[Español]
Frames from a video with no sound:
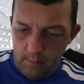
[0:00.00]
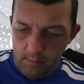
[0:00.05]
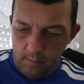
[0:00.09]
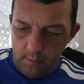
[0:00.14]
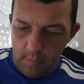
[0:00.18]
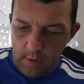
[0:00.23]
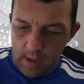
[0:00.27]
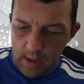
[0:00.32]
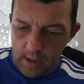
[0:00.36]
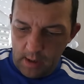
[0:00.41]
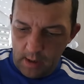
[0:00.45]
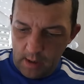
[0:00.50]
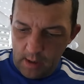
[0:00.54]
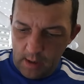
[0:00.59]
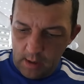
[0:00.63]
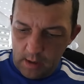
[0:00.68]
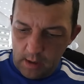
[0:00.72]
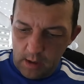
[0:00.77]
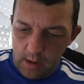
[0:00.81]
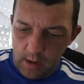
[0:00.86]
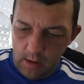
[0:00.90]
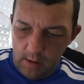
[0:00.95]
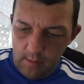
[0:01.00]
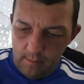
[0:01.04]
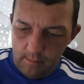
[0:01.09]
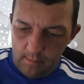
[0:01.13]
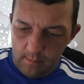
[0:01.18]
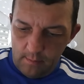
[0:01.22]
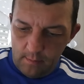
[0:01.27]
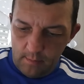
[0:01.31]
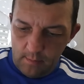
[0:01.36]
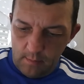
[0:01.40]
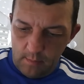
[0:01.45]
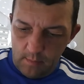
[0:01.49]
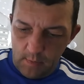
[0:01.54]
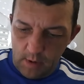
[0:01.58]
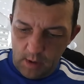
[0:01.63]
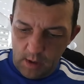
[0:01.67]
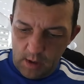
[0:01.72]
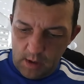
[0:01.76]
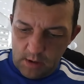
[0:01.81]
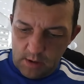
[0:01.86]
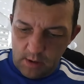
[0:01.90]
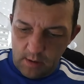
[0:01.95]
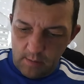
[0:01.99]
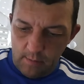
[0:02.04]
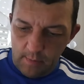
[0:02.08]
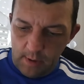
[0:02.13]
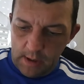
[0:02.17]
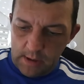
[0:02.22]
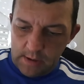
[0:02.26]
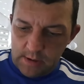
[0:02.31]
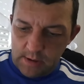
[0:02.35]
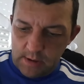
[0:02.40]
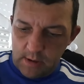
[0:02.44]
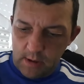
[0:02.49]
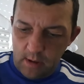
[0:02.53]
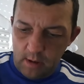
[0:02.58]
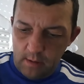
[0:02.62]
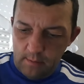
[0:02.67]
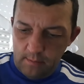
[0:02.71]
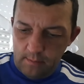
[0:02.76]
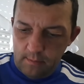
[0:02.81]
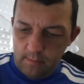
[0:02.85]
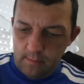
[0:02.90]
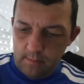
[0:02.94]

vienen aquí, en este blister,